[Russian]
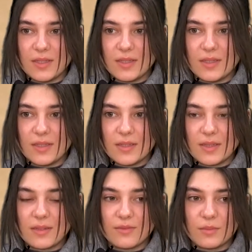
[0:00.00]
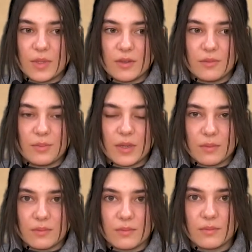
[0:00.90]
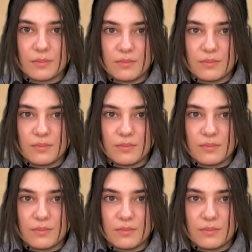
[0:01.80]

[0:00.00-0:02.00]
и этого мне прям